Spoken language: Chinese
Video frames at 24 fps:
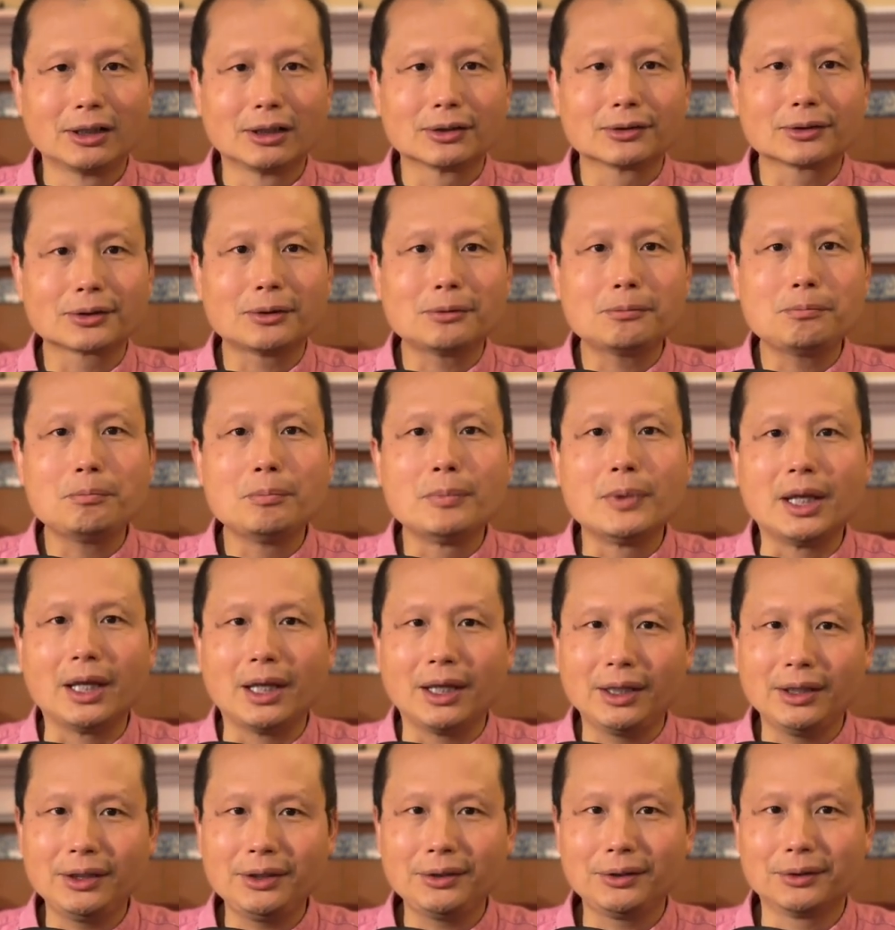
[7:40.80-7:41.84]
都
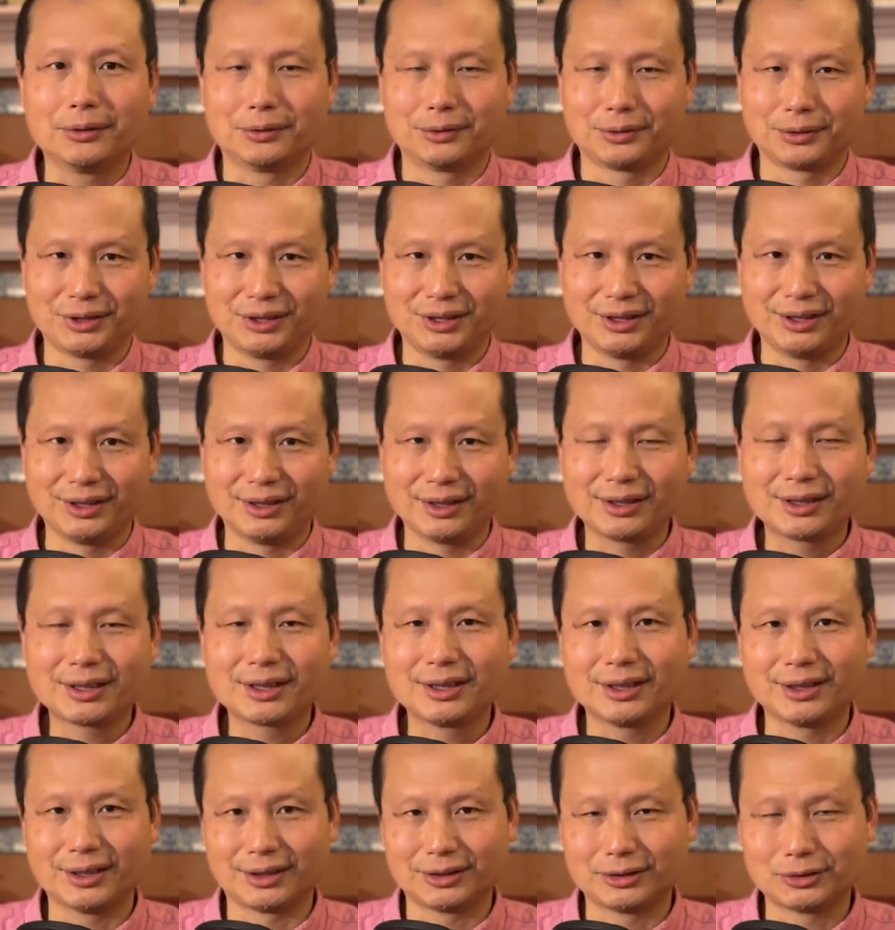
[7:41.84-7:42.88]
没有一
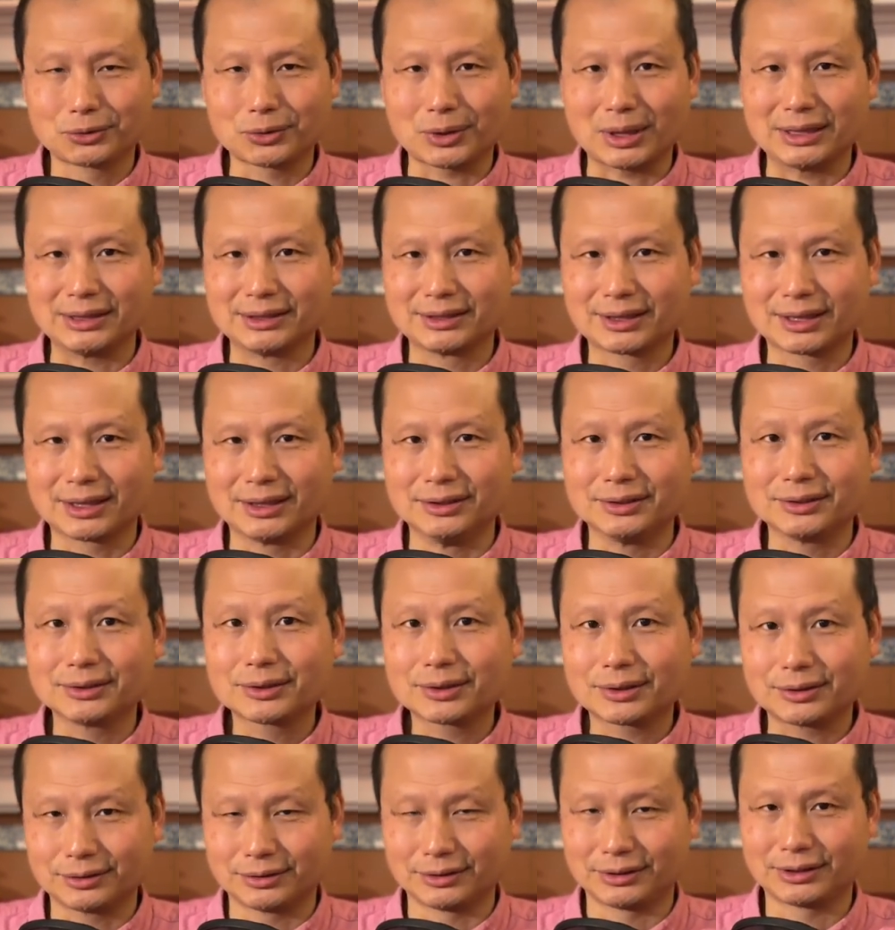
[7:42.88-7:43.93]
个转成
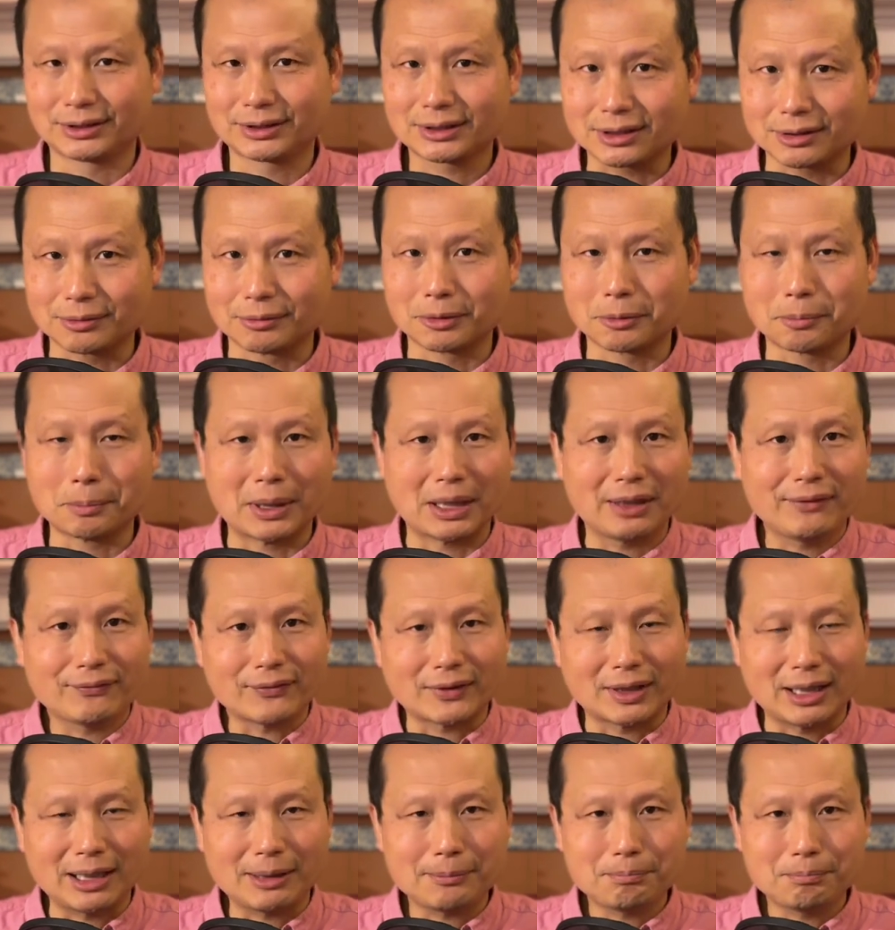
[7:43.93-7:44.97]
重症，没
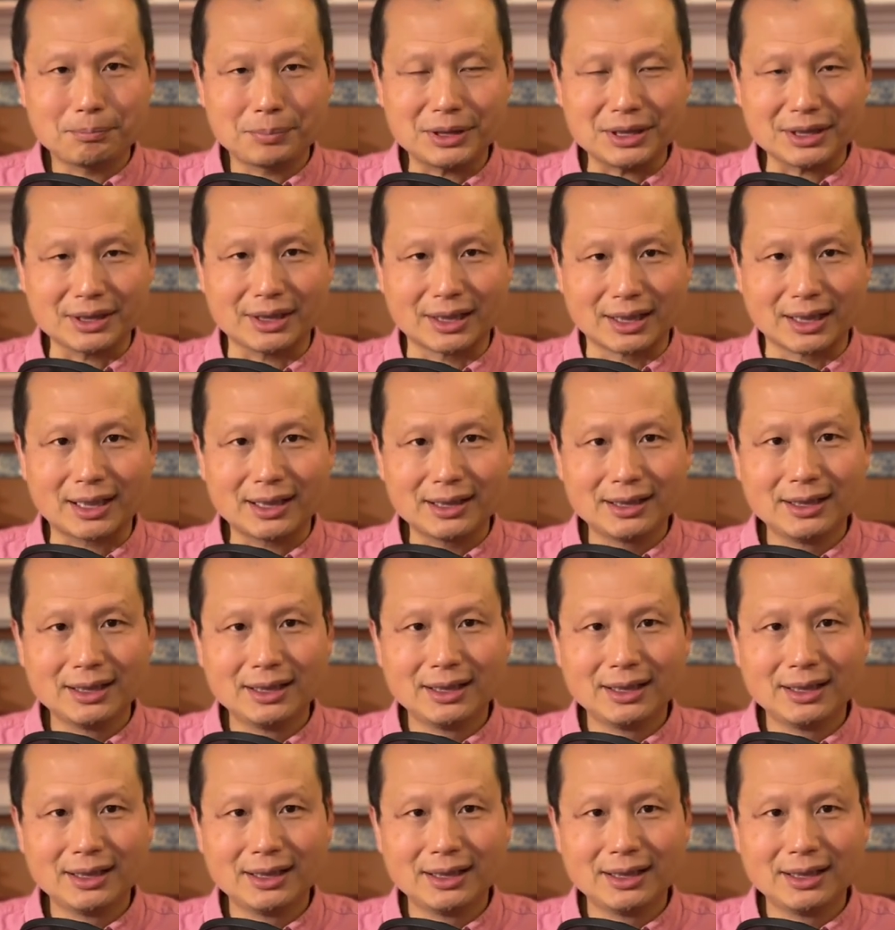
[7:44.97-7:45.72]
法比了。